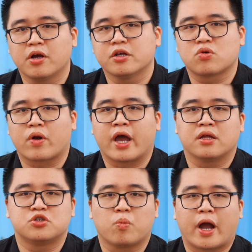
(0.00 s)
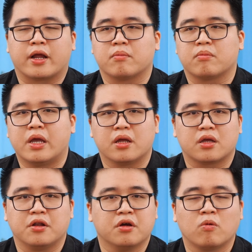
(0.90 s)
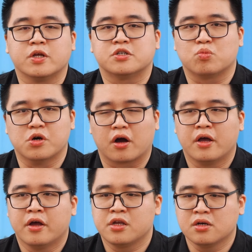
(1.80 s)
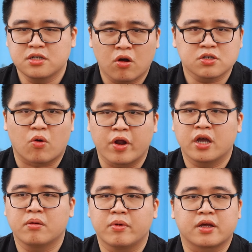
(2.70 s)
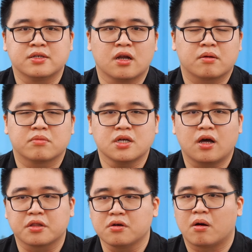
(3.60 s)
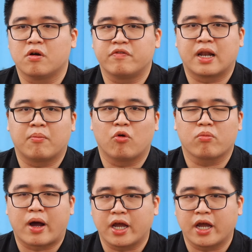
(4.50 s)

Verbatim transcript: mức i ét ô này, chụp ảnh bị gần như không thể sử dụng được. Nhưng riêng con sáu D mình thấy rất là rất là ấn tượng, bởi vì là một con